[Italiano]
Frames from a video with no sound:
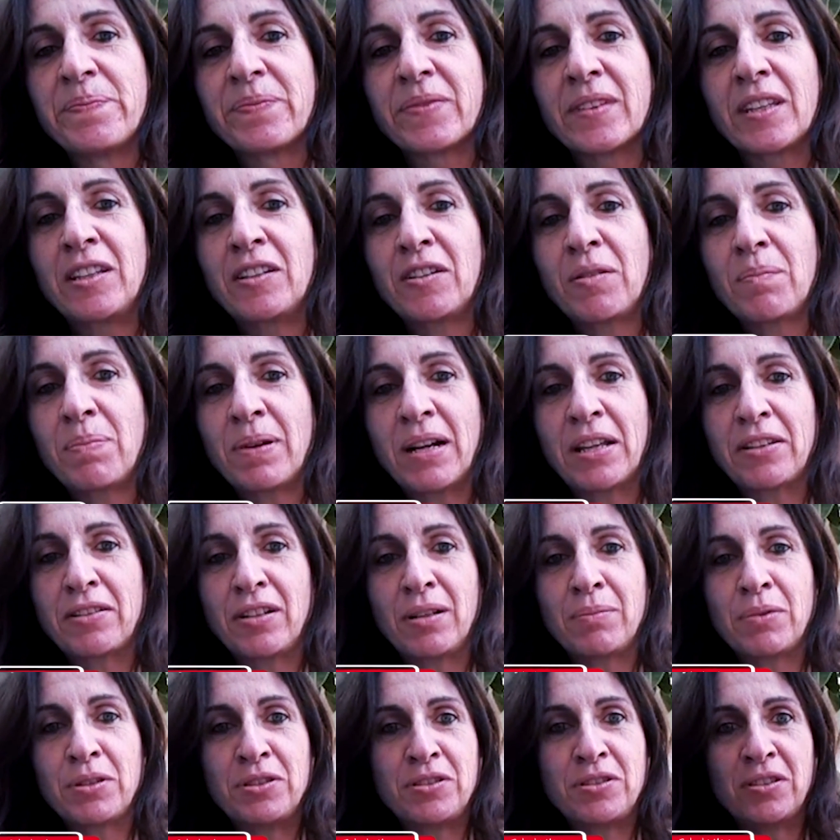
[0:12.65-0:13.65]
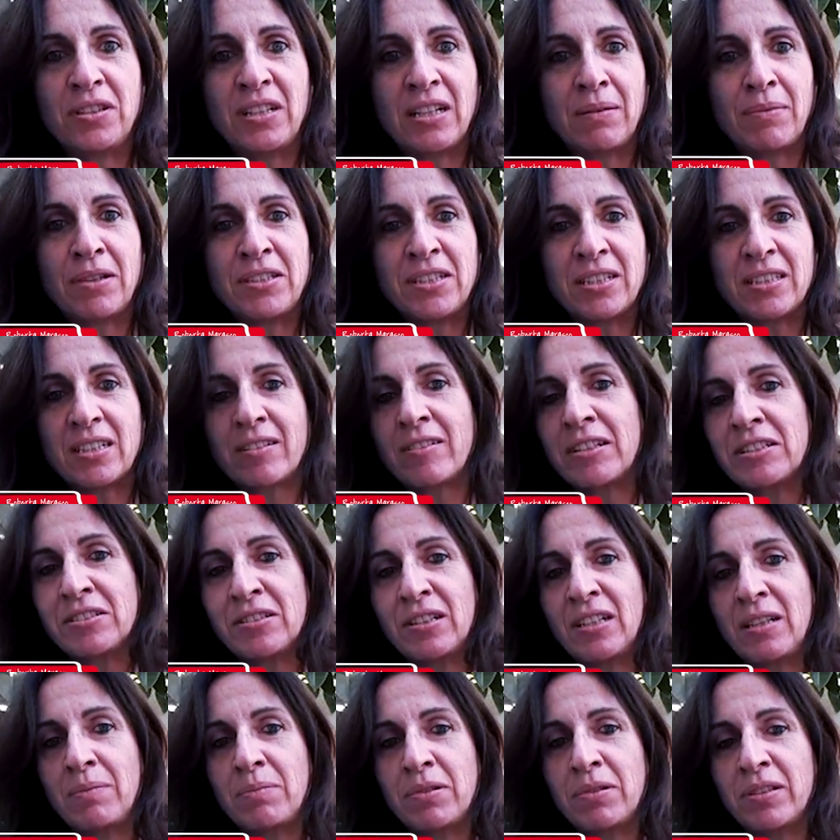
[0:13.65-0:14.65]
Io ho imparato le emozioni e la magia attraverso i
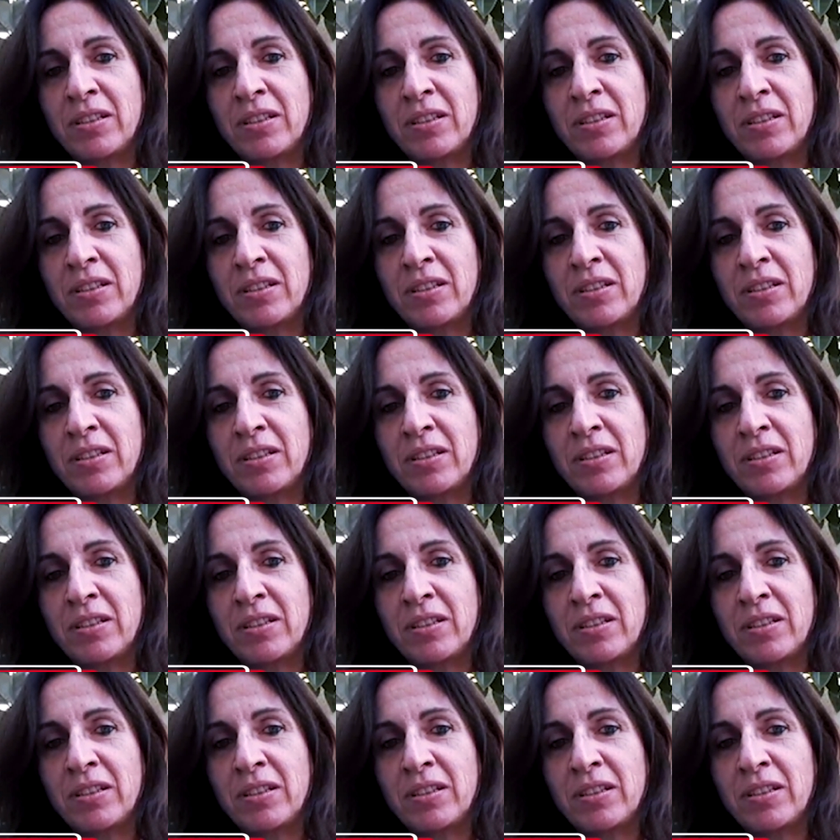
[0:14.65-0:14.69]
libri,